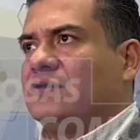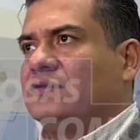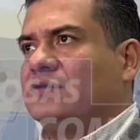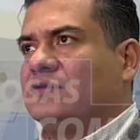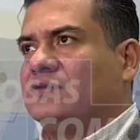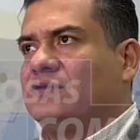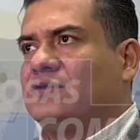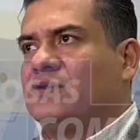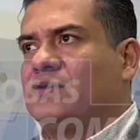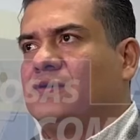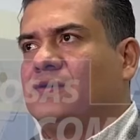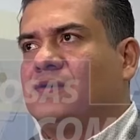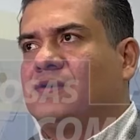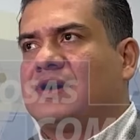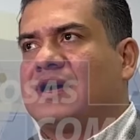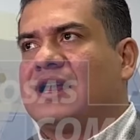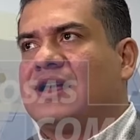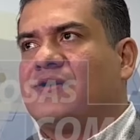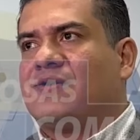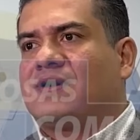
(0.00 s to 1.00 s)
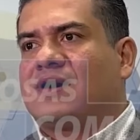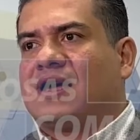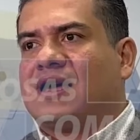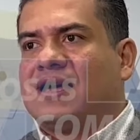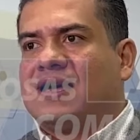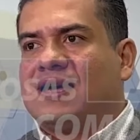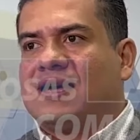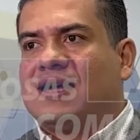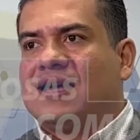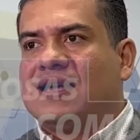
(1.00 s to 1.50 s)
Yo creo
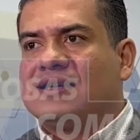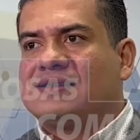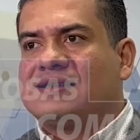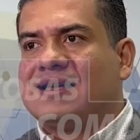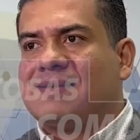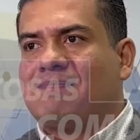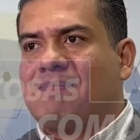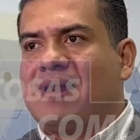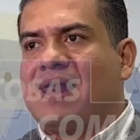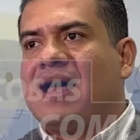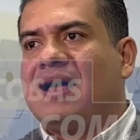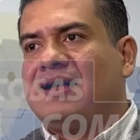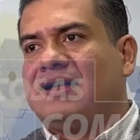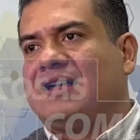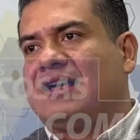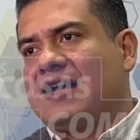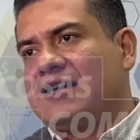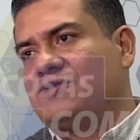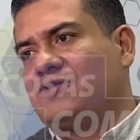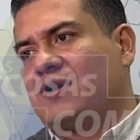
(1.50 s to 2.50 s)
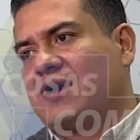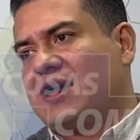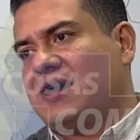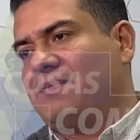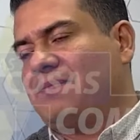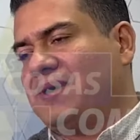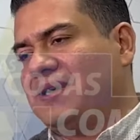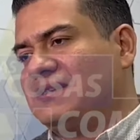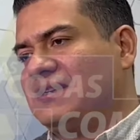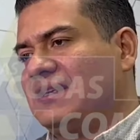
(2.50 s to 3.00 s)
que ese plan y eso que el
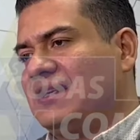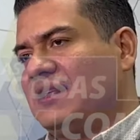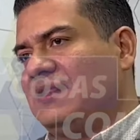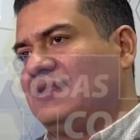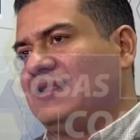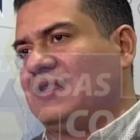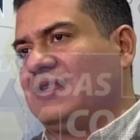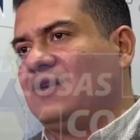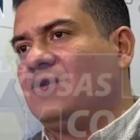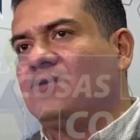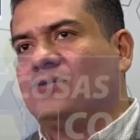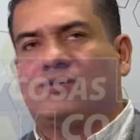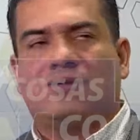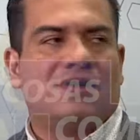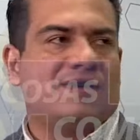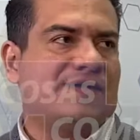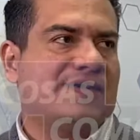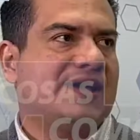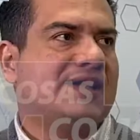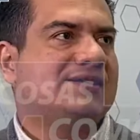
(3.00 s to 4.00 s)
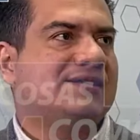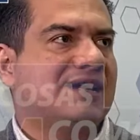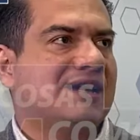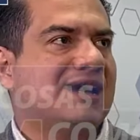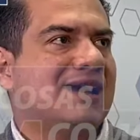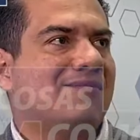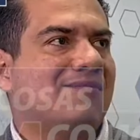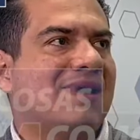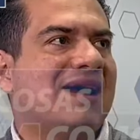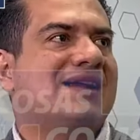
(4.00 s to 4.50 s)
presidente dijo todavía sigue
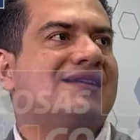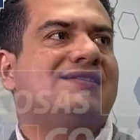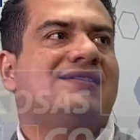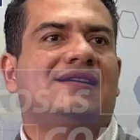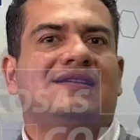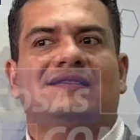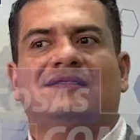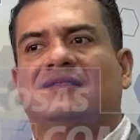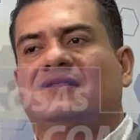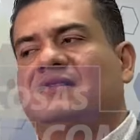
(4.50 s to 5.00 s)
en marcha.